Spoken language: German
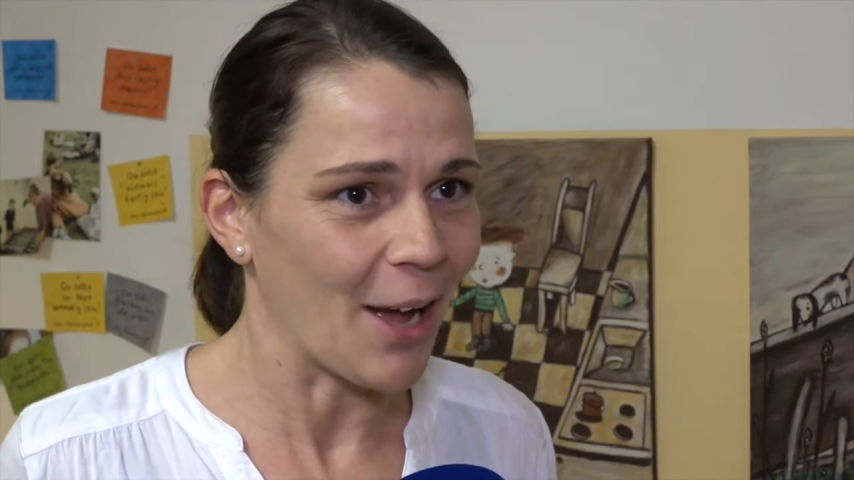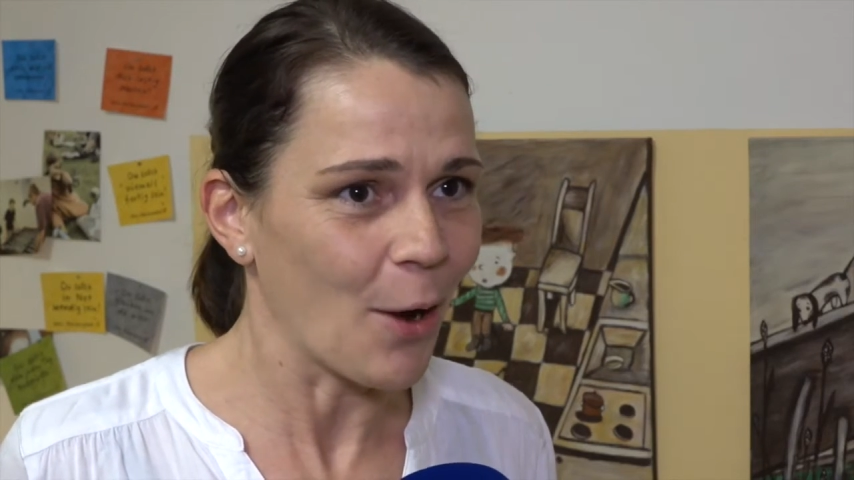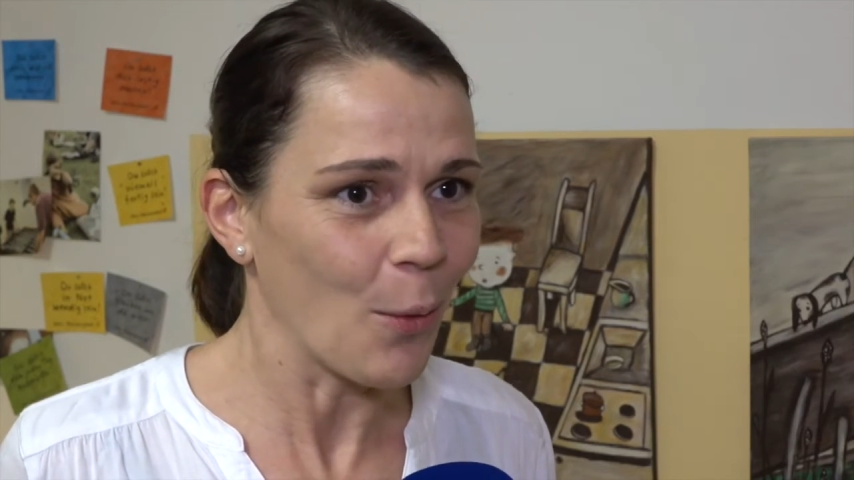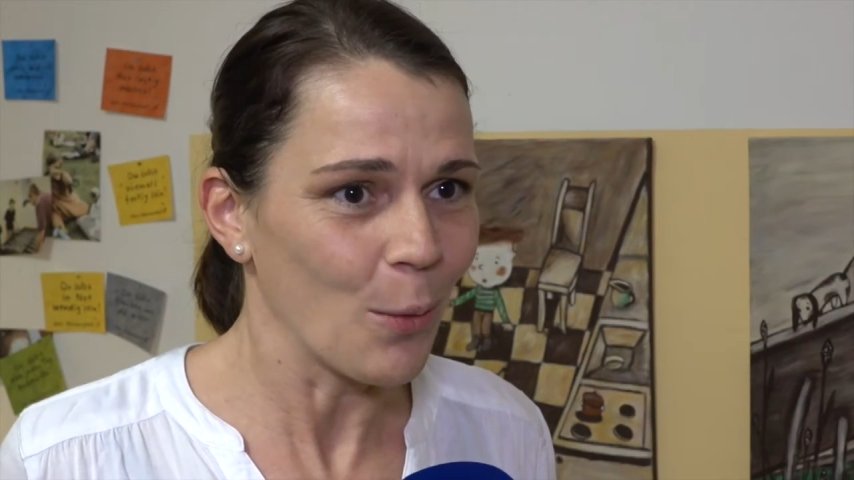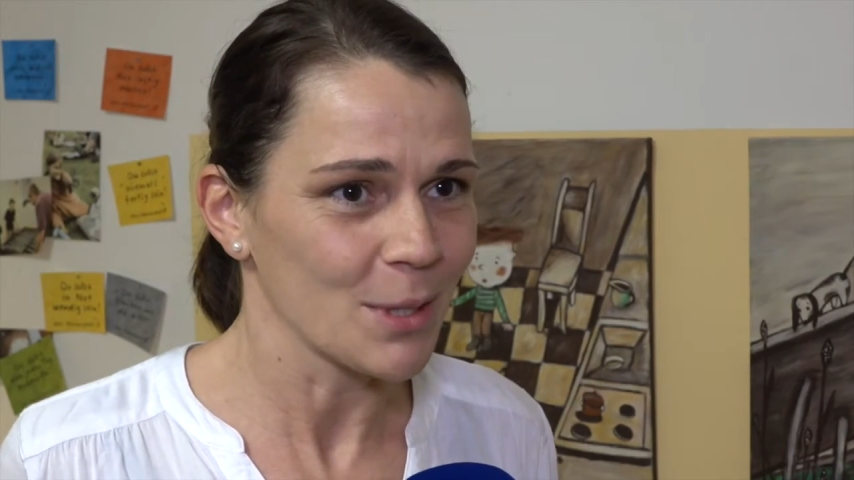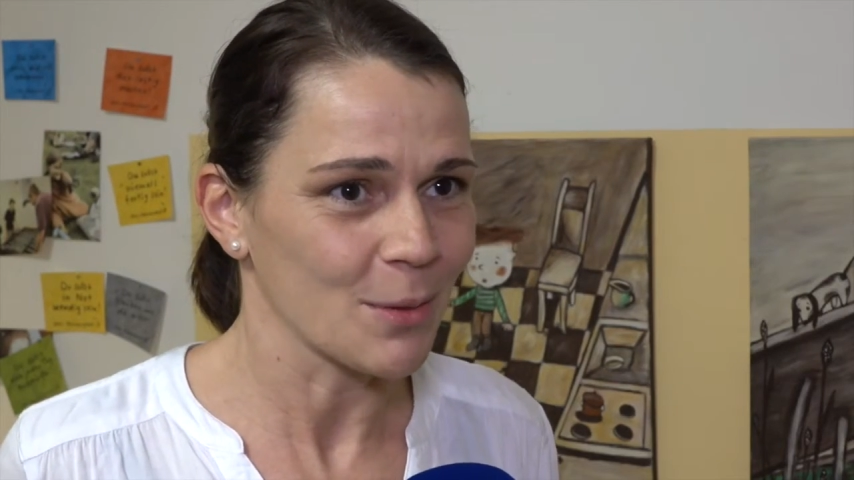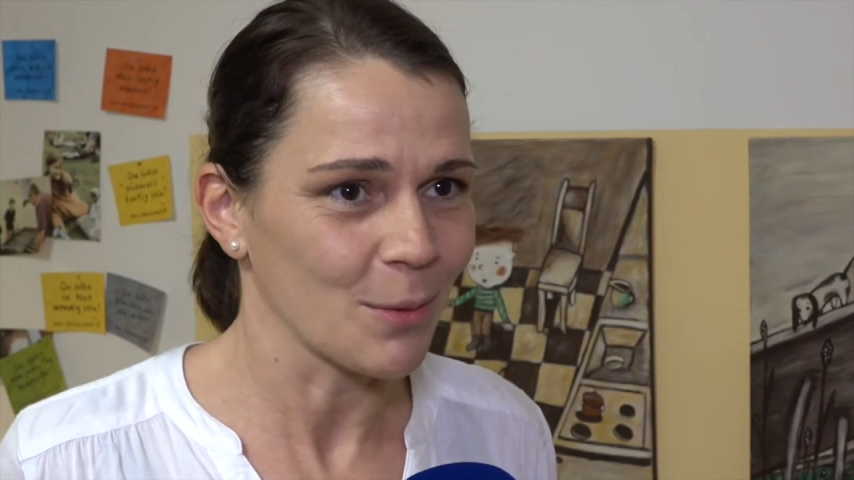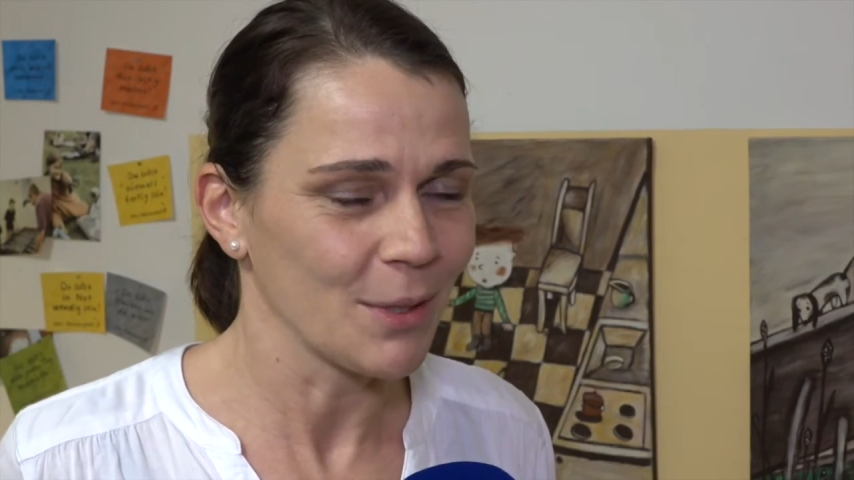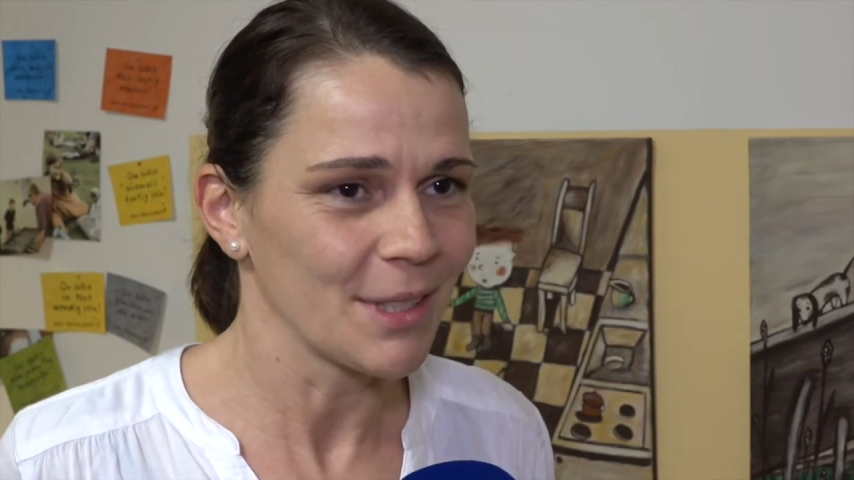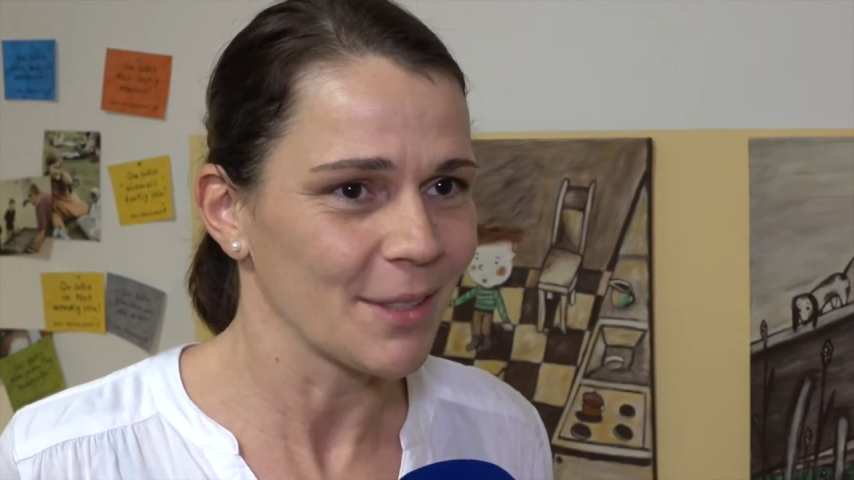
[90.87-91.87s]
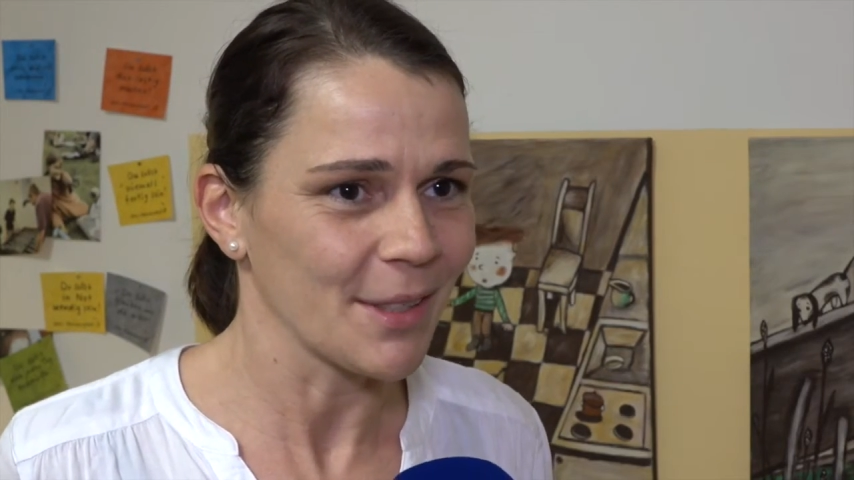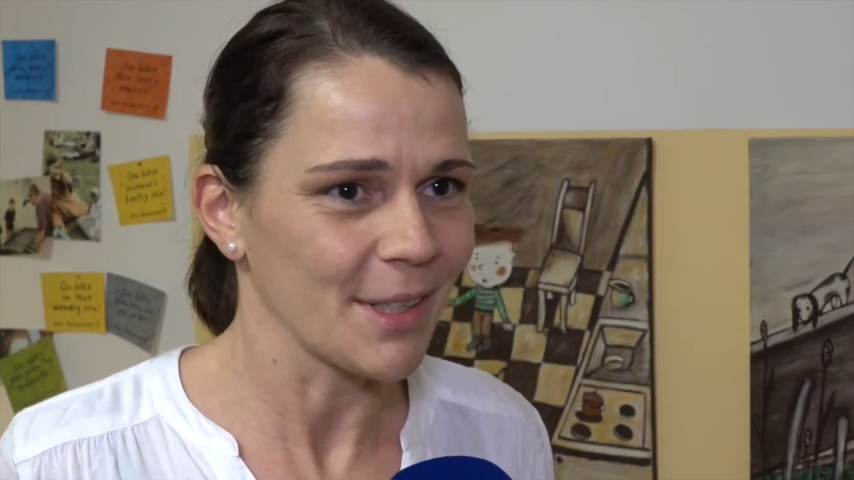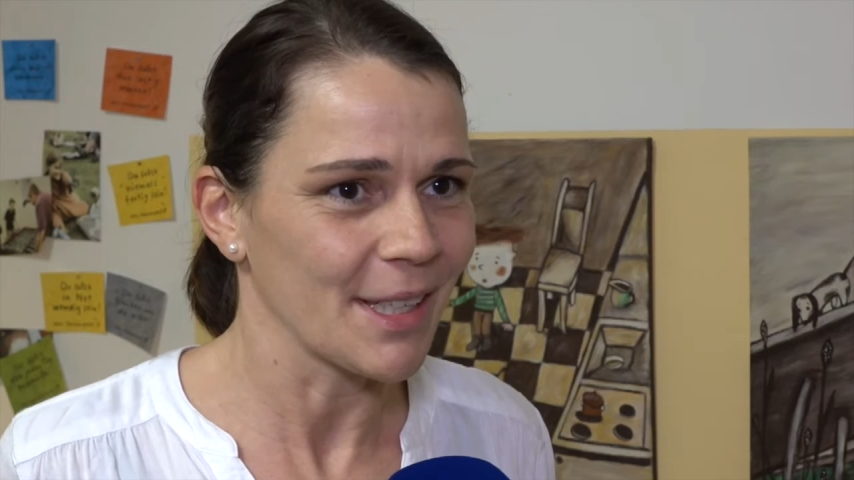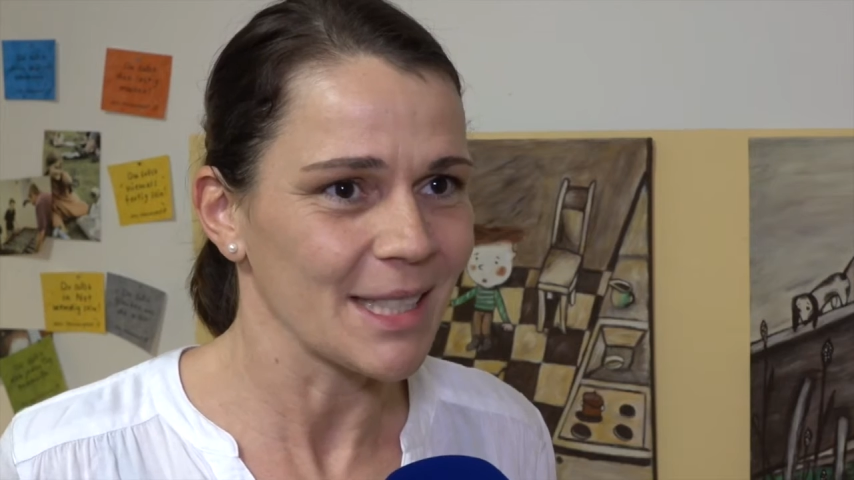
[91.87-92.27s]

aus und äh,